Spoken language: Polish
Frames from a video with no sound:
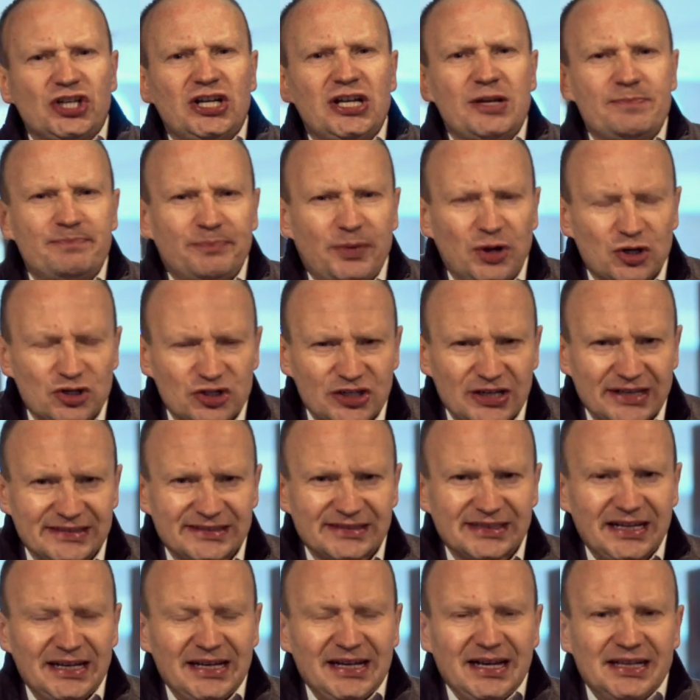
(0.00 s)
czyli
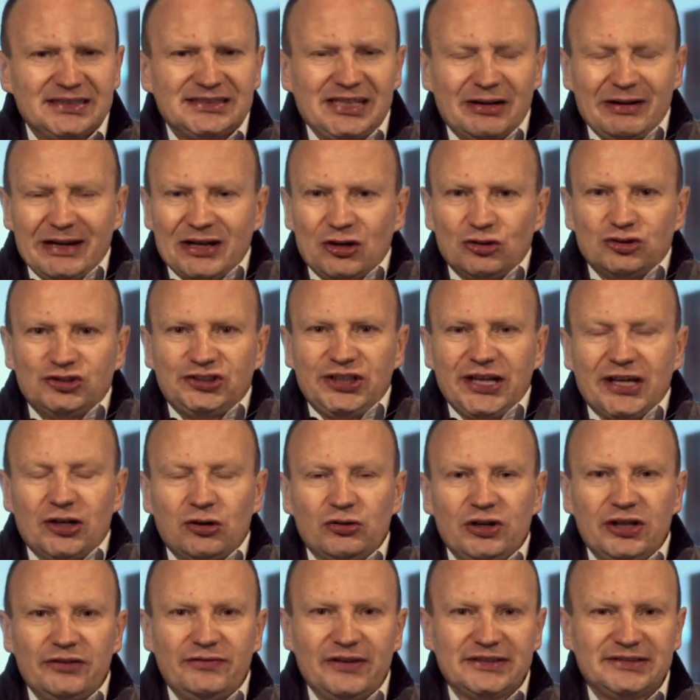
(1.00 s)
podczas całego
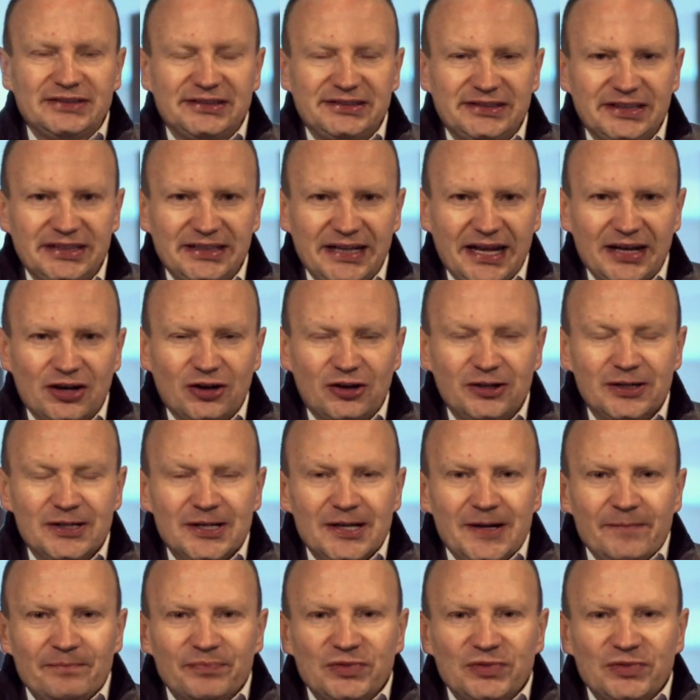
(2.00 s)
cyklu inwestycyjnego,